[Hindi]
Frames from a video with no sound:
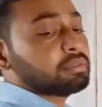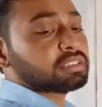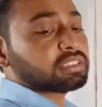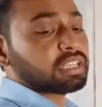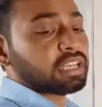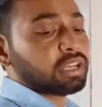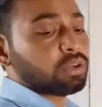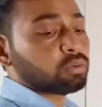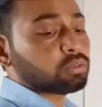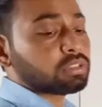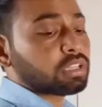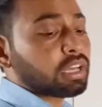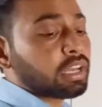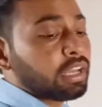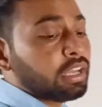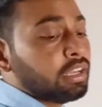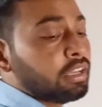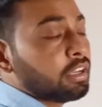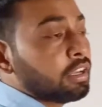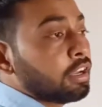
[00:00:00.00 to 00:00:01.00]
इसका है होता
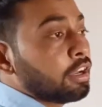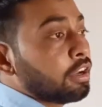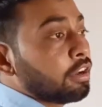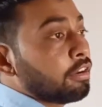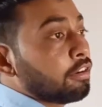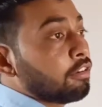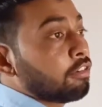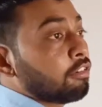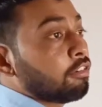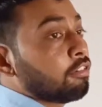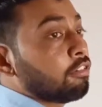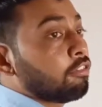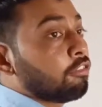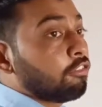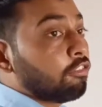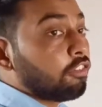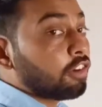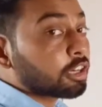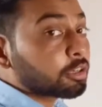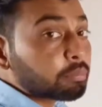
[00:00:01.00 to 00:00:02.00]
है
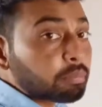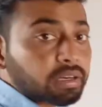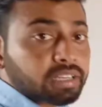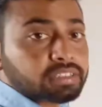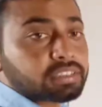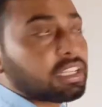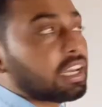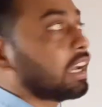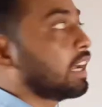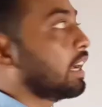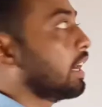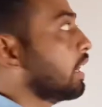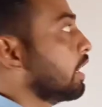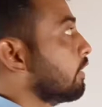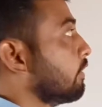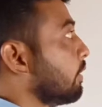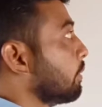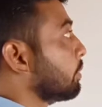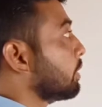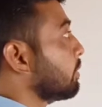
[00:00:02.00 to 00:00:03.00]
फ़र्क पड़ता है अगर
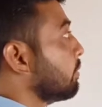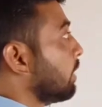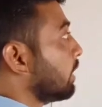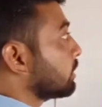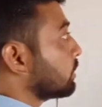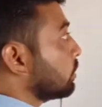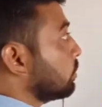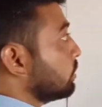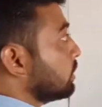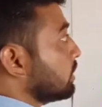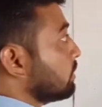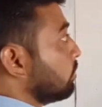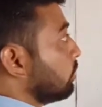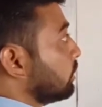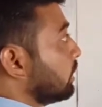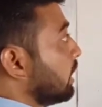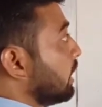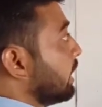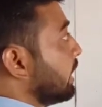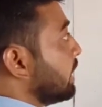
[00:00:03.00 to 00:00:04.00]
वर्ब की बात करूँ जैसे
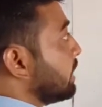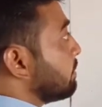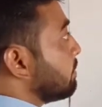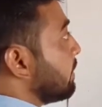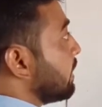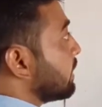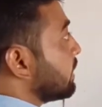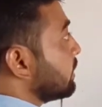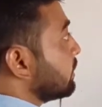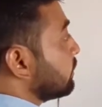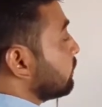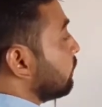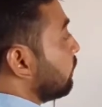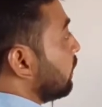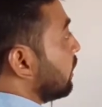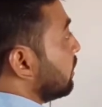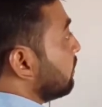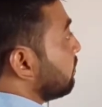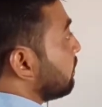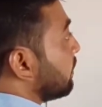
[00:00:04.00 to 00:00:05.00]
बोलते हैं ना इट मैटर्स
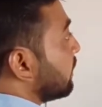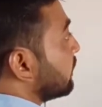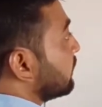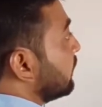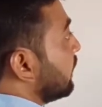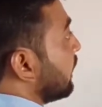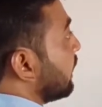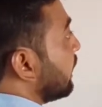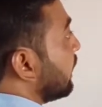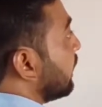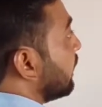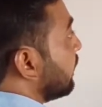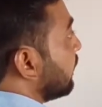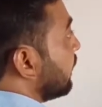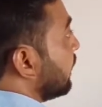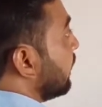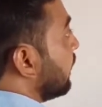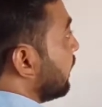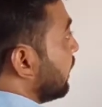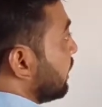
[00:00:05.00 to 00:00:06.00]
फ़र्क पड़ता है
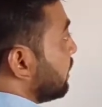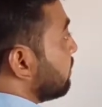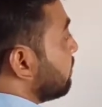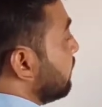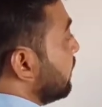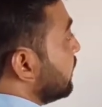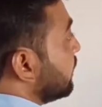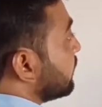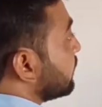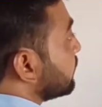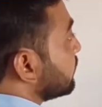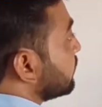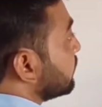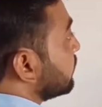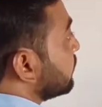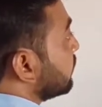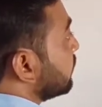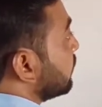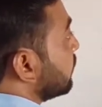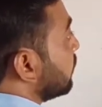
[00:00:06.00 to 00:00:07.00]
इट मैटर्स
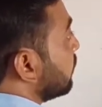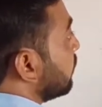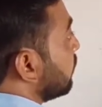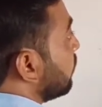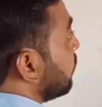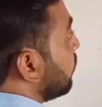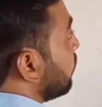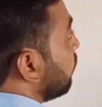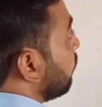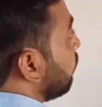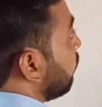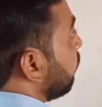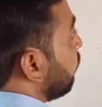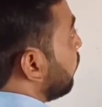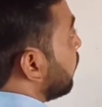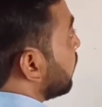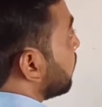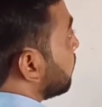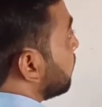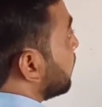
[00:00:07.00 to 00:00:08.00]

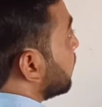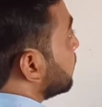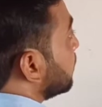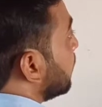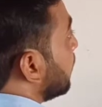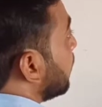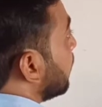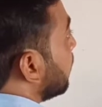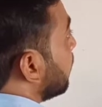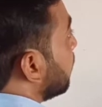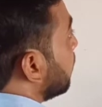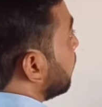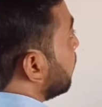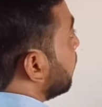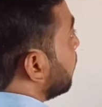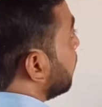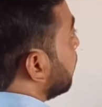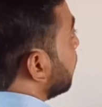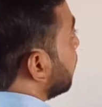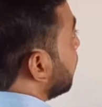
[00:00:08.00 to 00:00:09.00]
फ़र्क पड़ता है
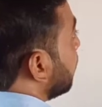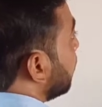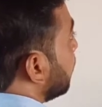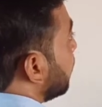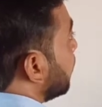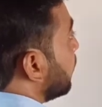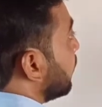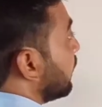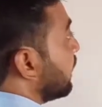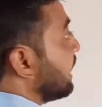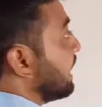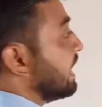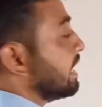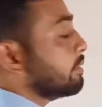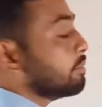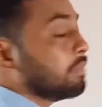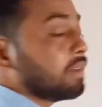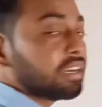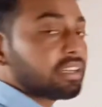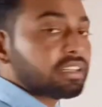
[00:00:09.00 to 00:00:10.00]

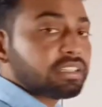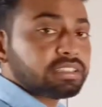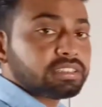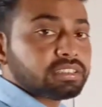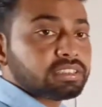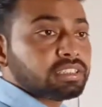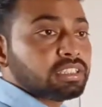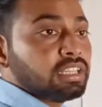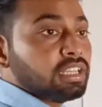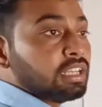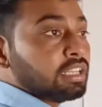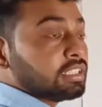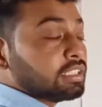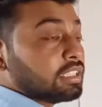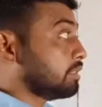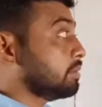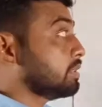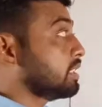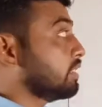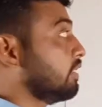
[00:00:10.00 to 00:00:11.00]
इट मैटर्स
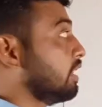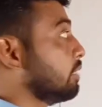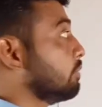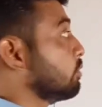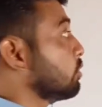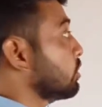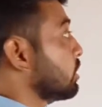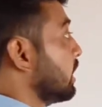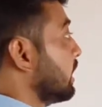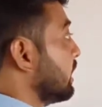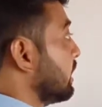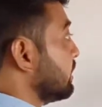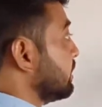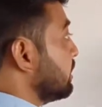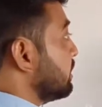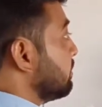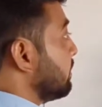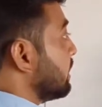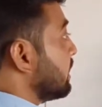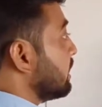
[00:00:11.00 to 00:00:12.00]
इसमें सवाल पूछना है डज
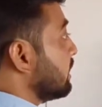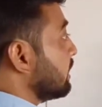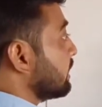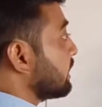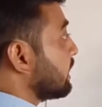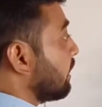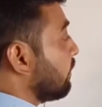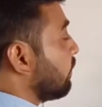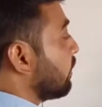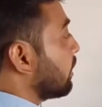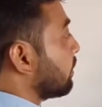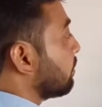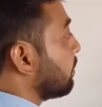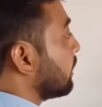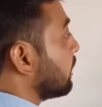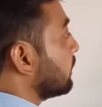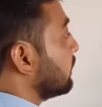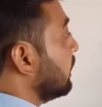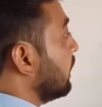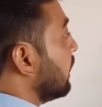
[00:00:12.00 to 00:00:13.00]
इट मैटर क्या फ़र्क
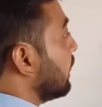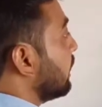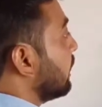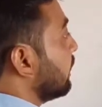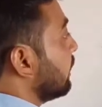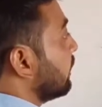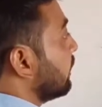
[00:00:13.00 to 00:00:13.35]
पड़ता है